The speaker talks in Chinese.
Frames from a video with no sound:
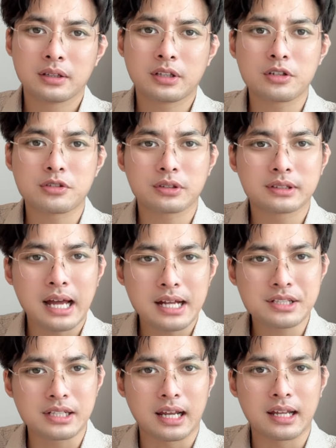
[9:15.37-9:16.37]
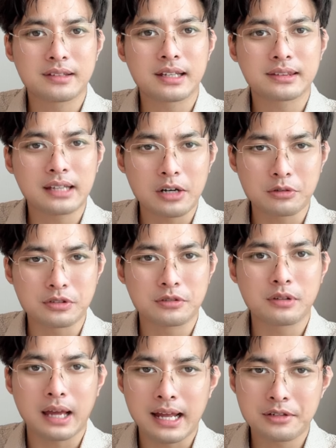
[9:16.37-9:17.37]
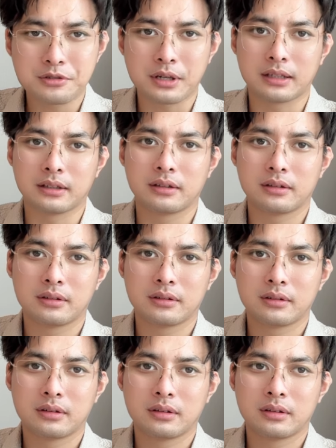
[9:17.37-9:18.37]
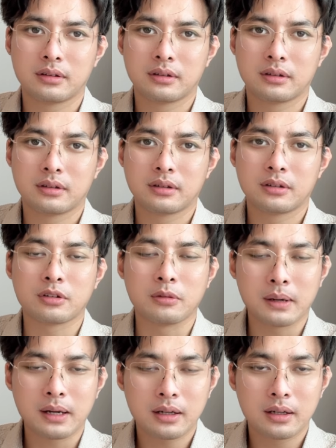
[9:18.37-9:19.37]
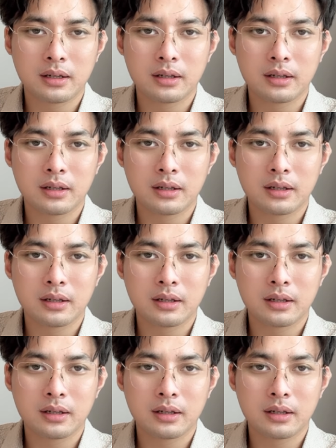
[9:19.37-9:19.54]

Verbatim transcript: 到时候打起来，在大陆是最安全的，懂吗？